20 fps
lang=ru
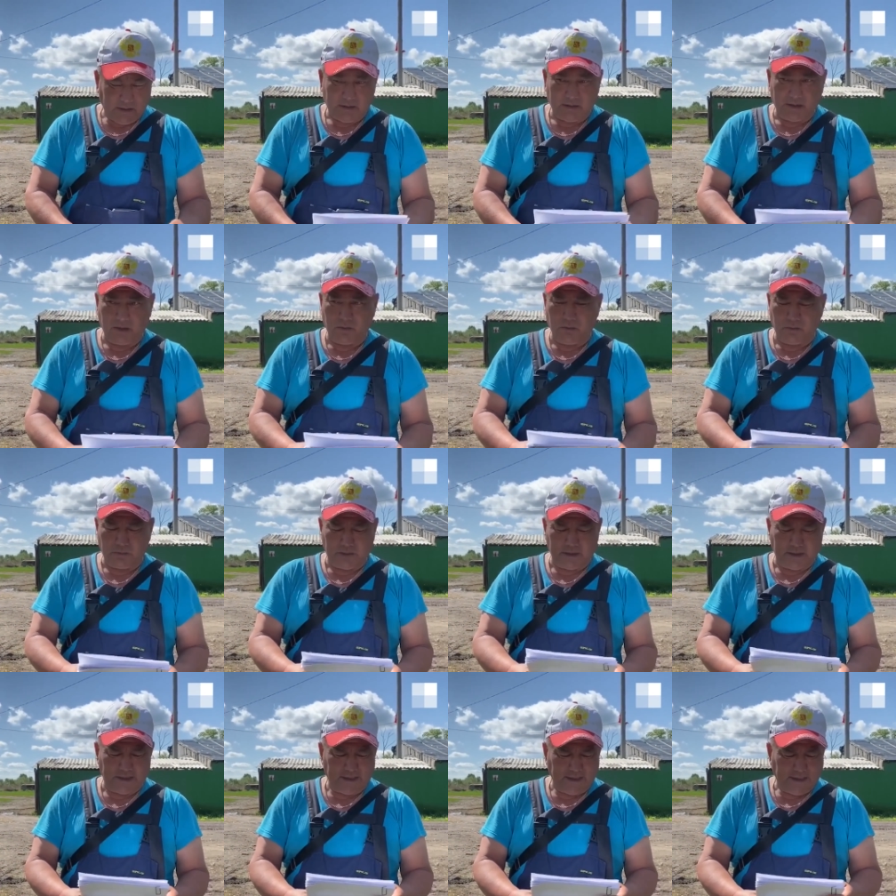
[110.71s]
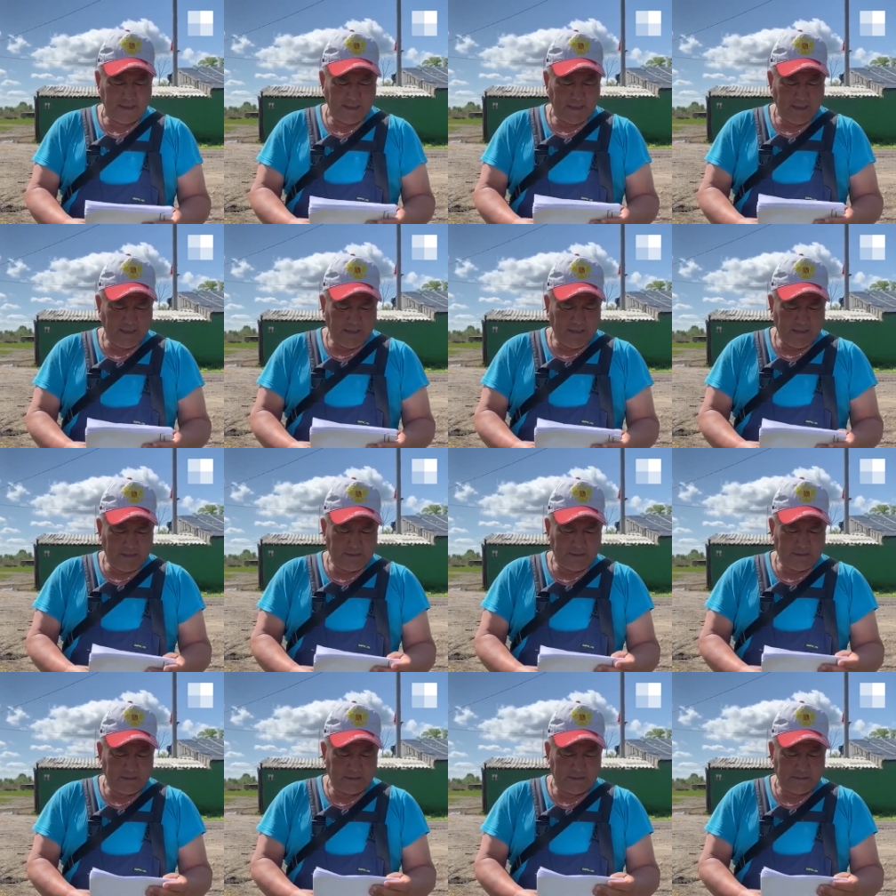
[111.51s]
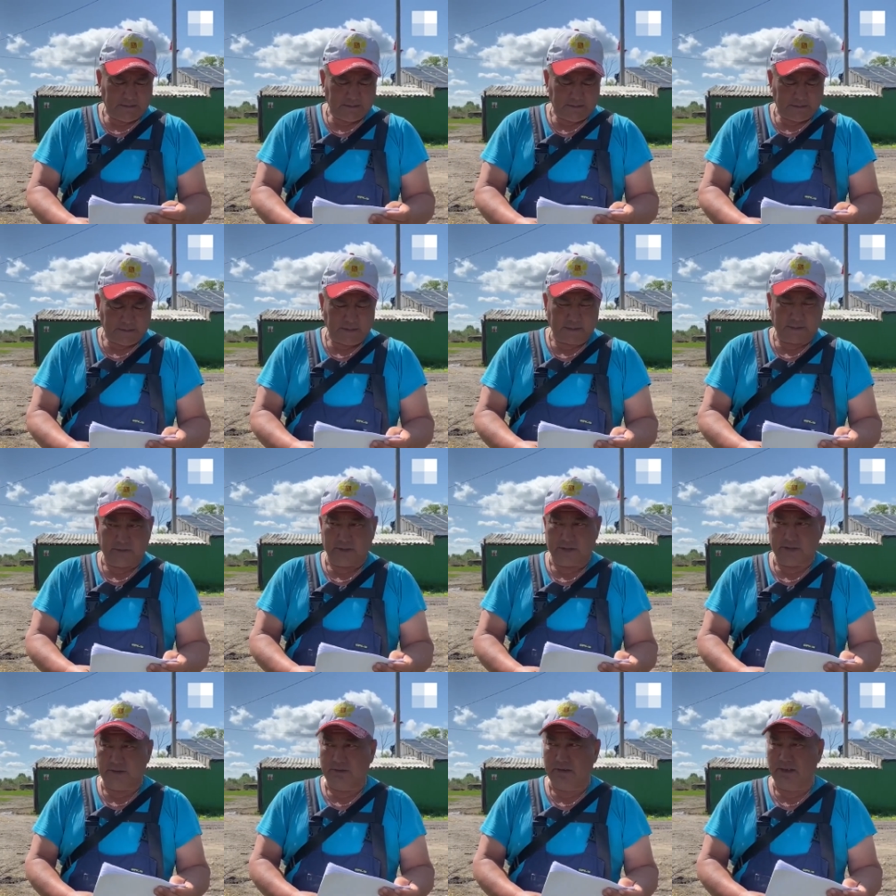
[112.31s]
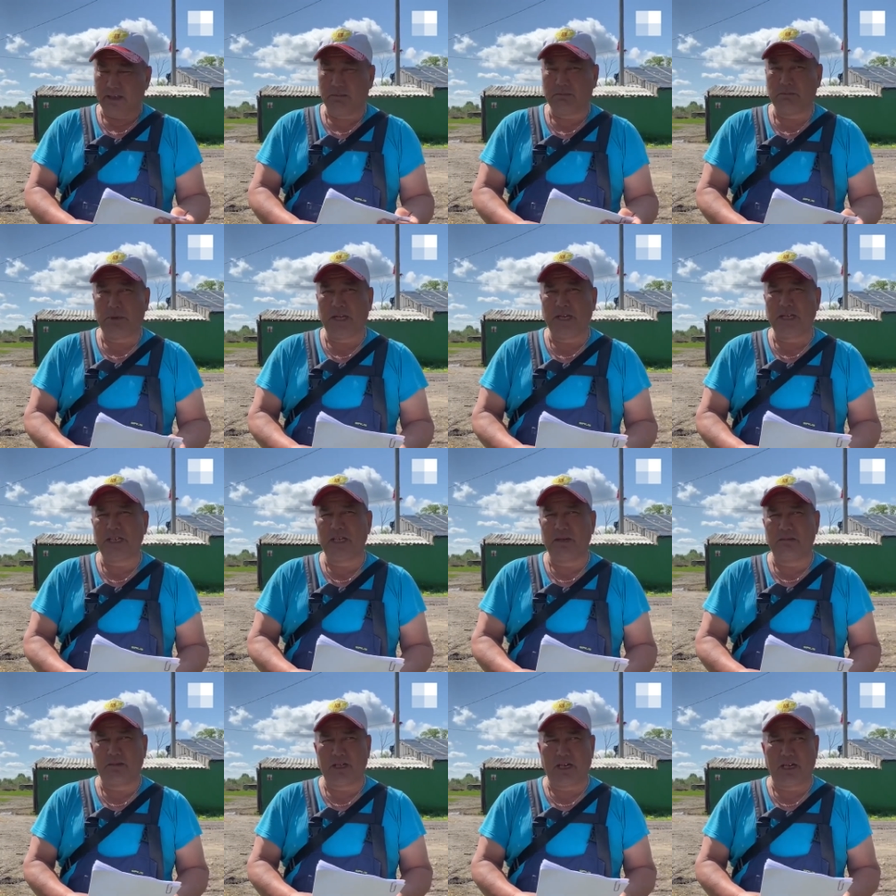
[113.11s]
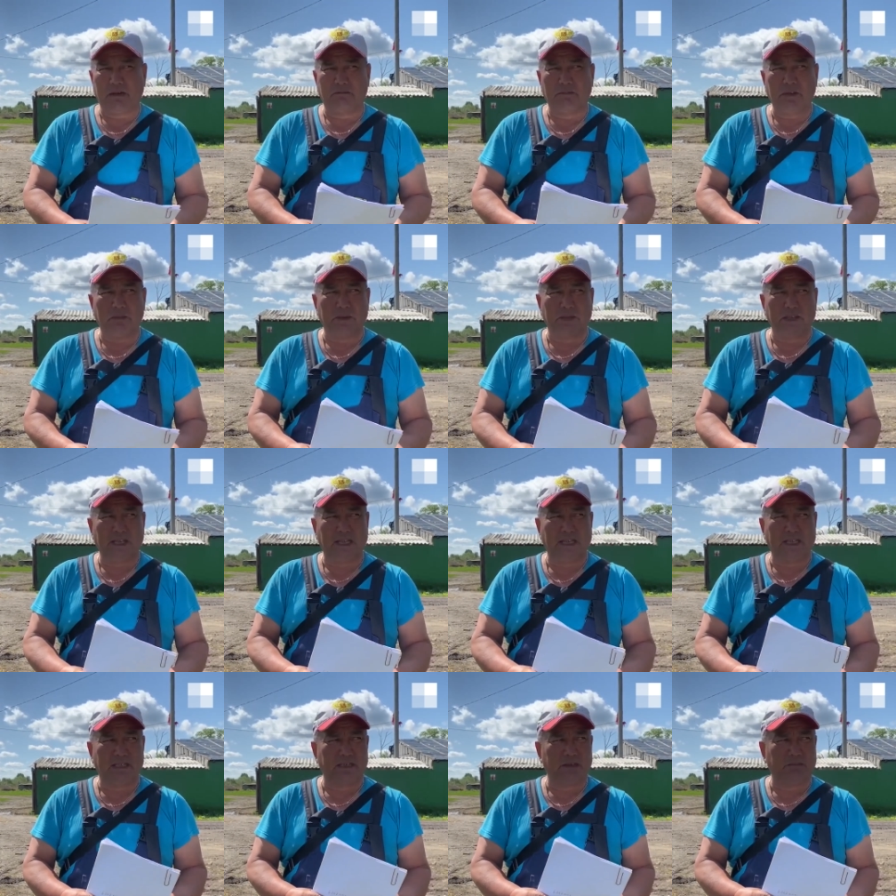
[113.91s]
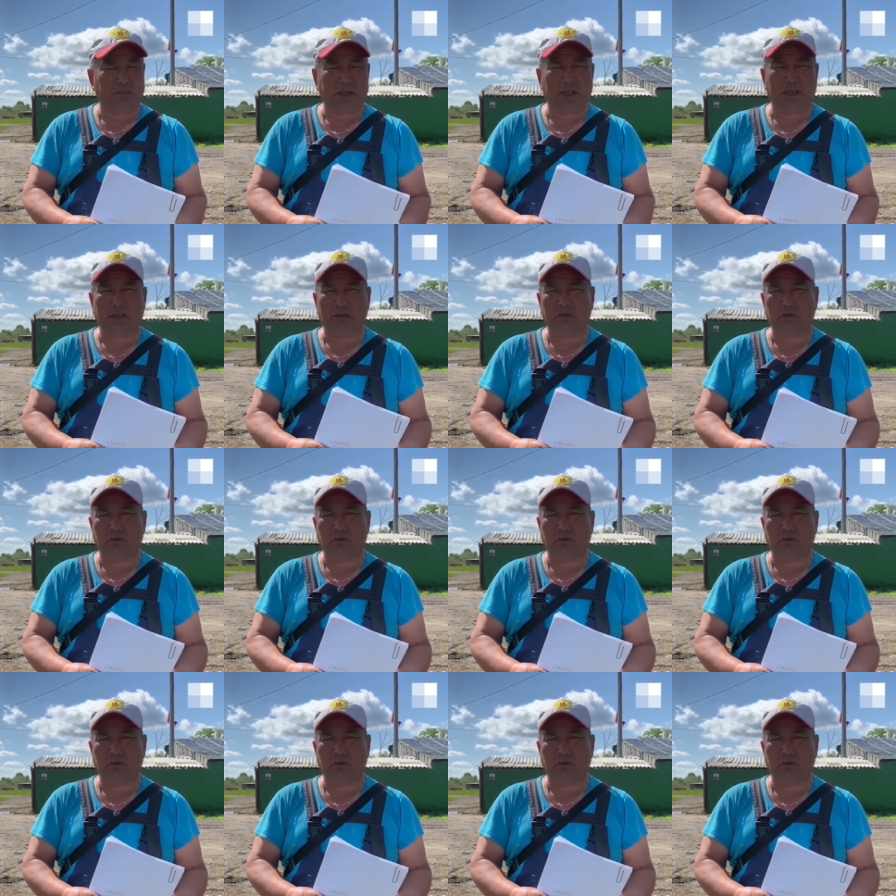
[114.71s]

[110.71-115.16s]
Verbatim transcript: налоги. Э, соответственно, перед тем, как мы подать э, пакет